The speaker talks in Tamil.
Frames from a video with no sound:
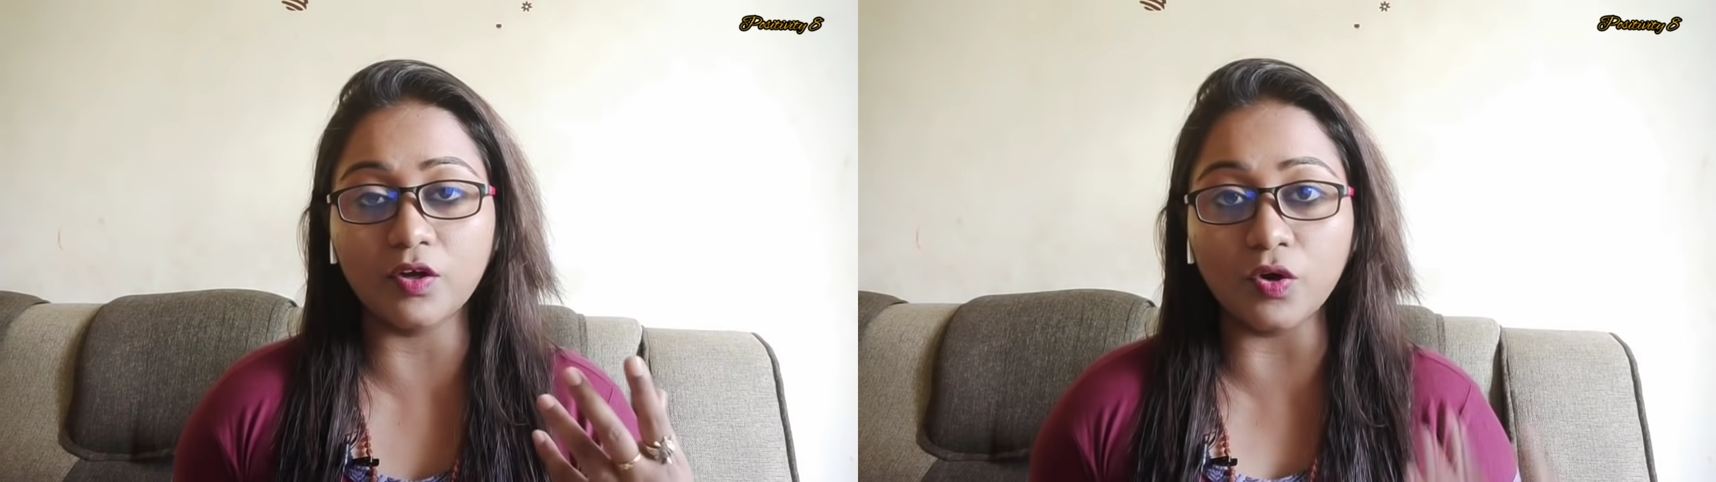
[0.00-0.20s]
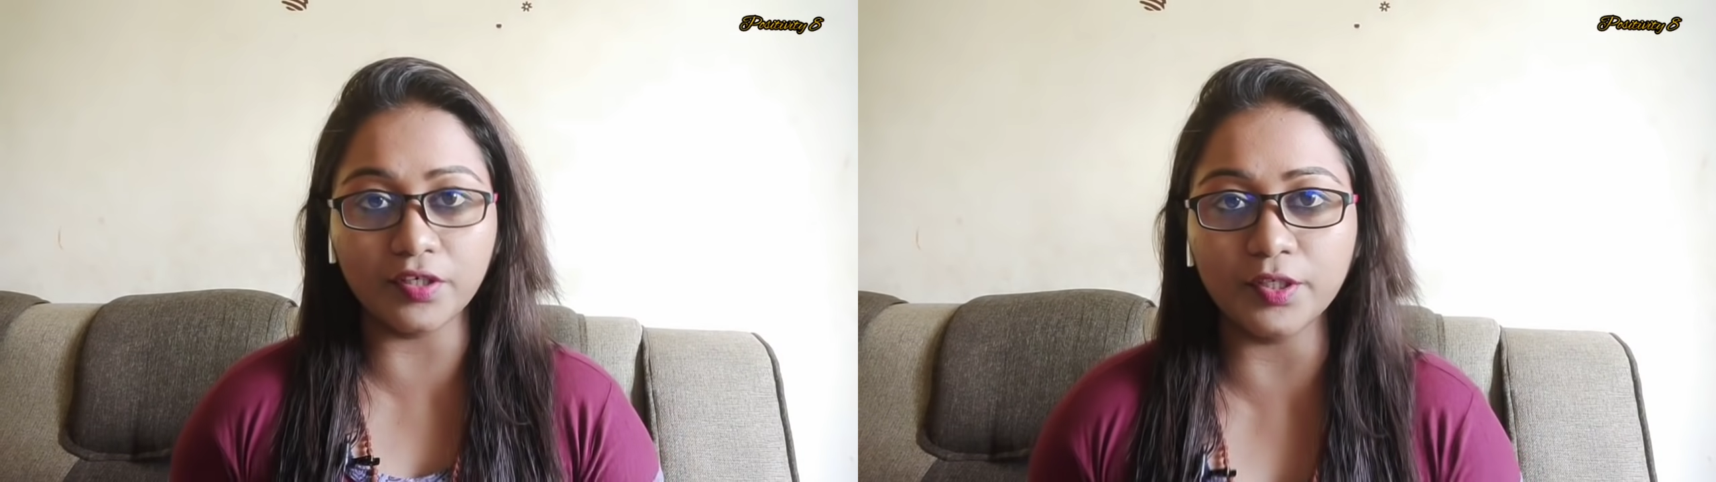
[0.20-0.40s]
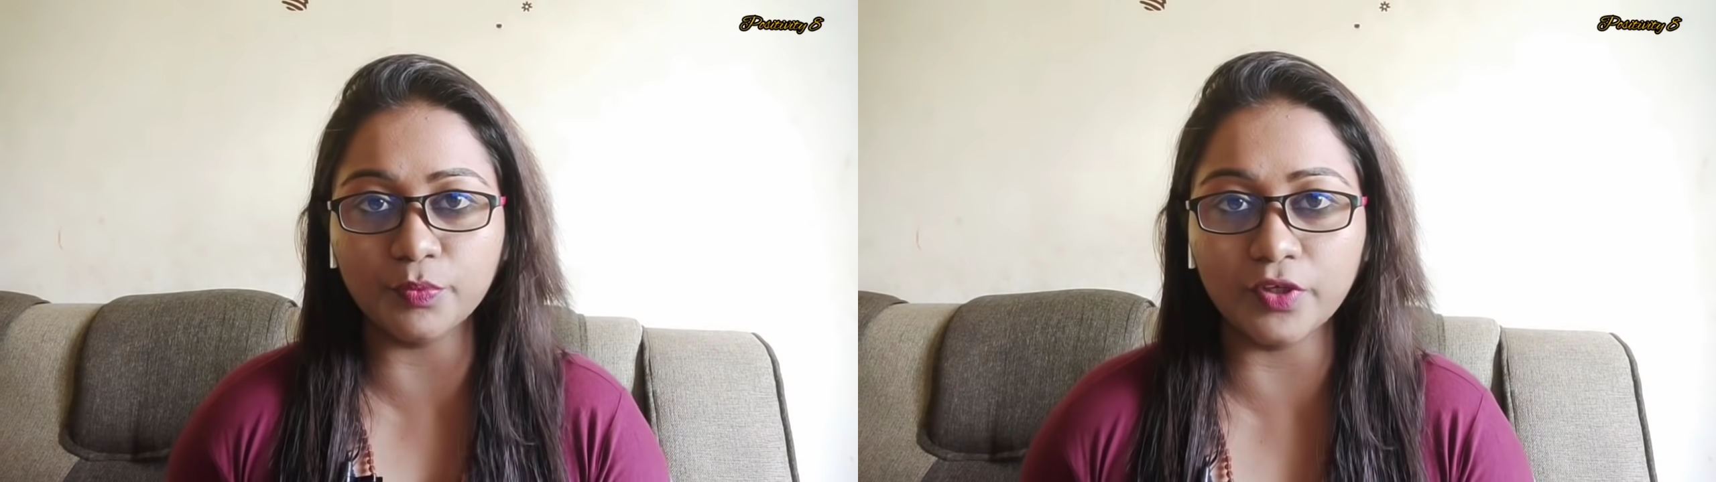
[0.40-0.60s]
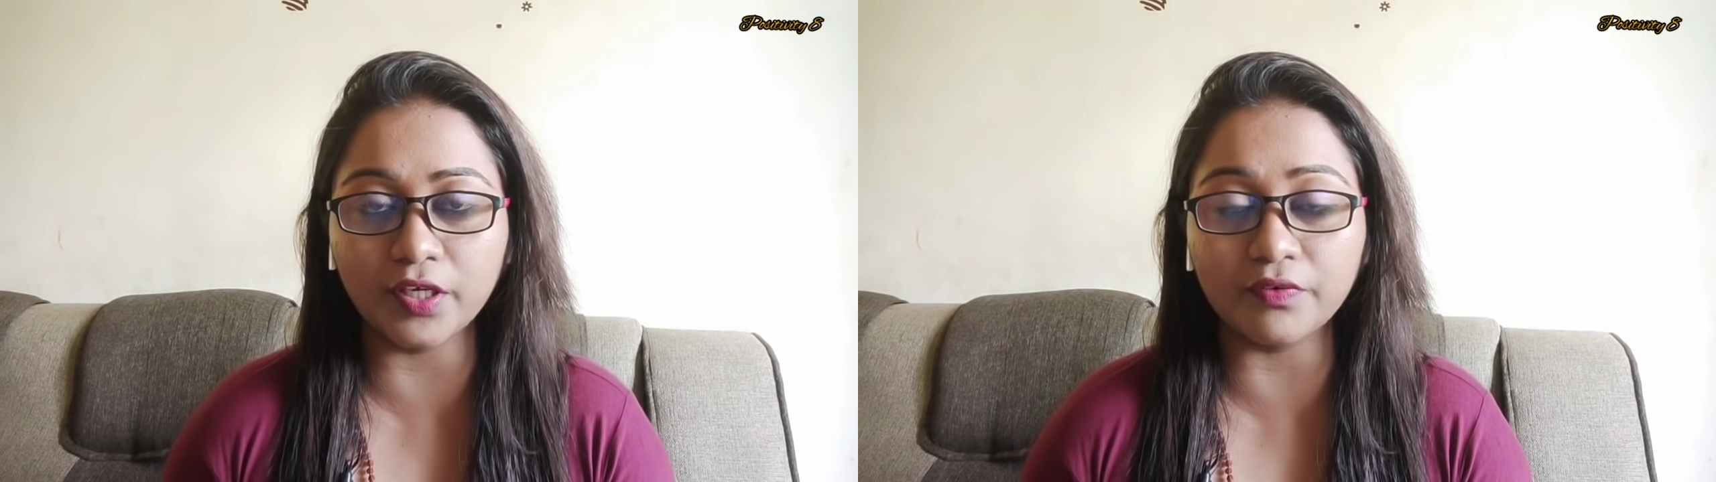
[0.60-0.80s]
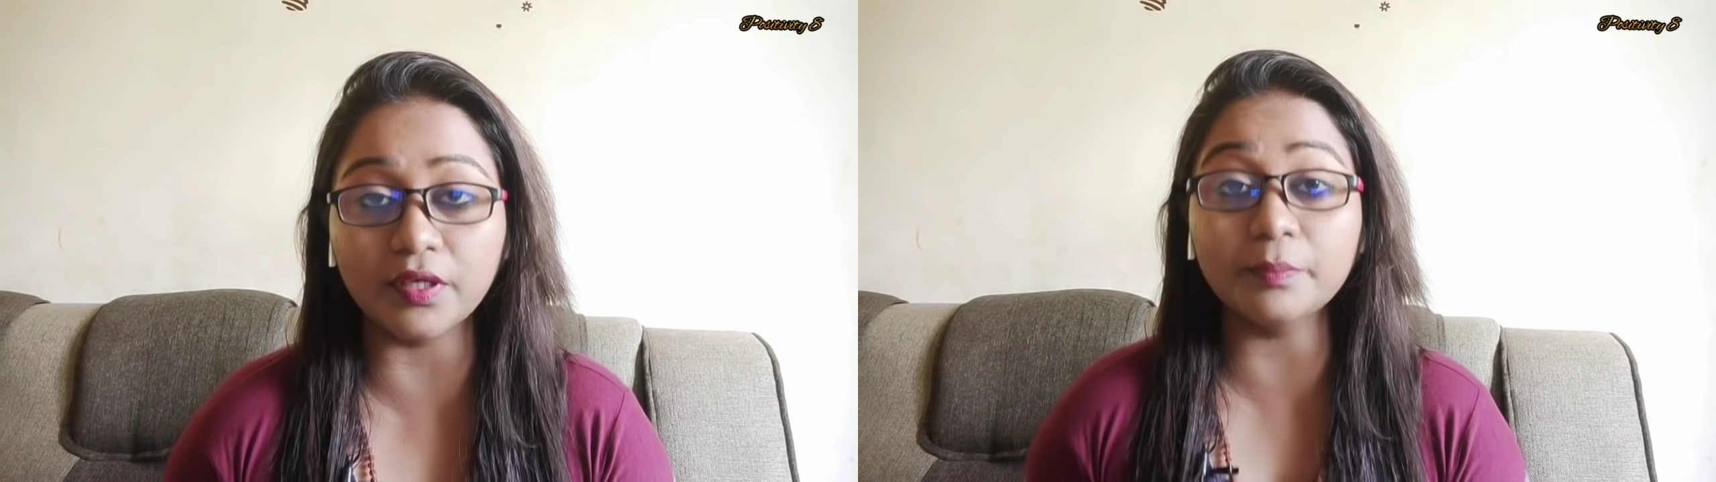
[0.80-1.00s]
கான்டென்ட்
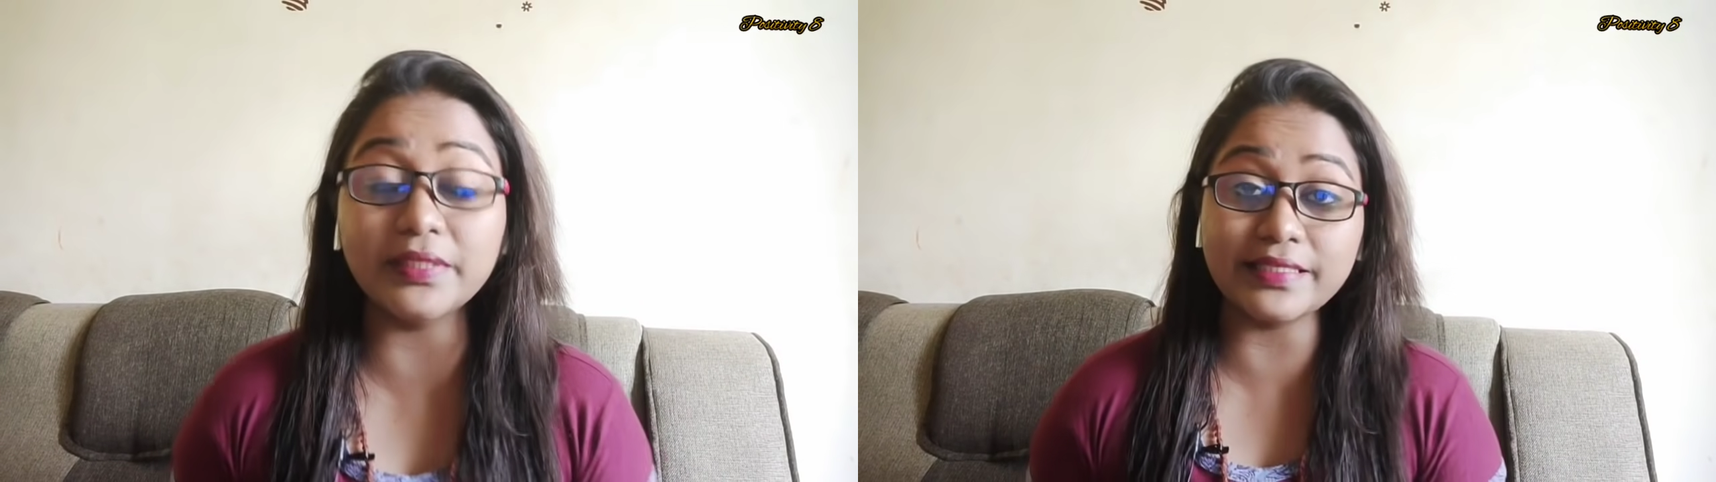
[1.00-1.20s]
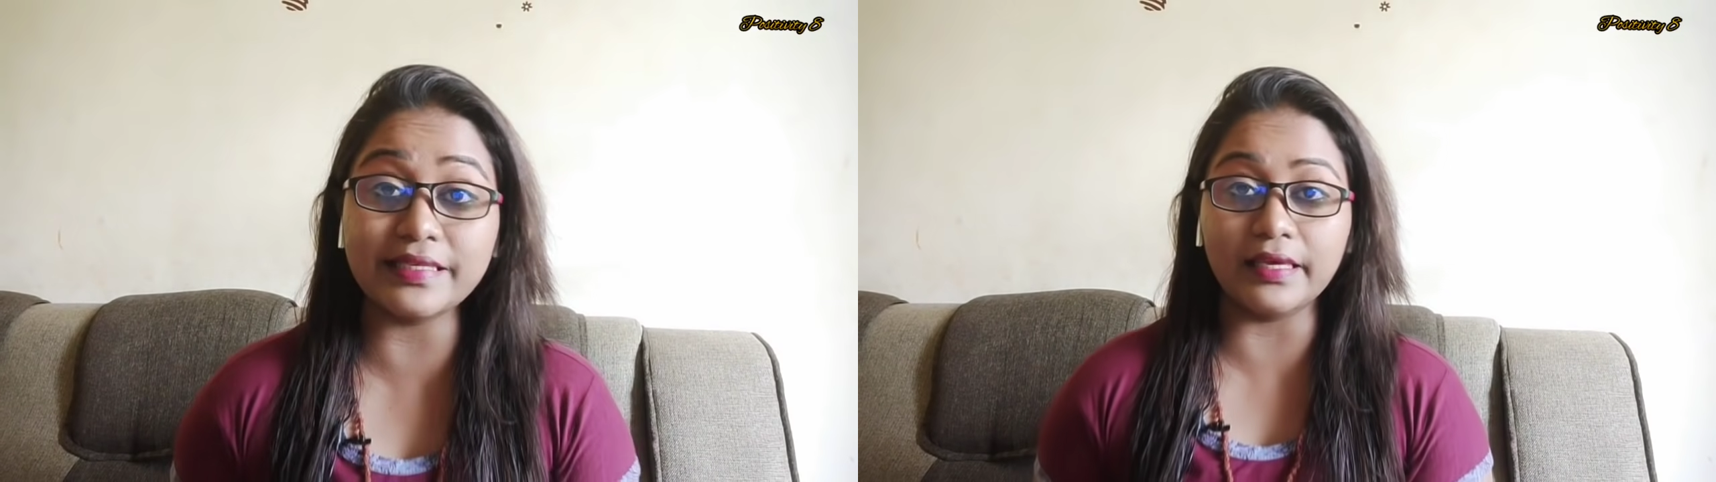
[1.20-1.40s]
புரிகிறவங்க ப்ளீஸ்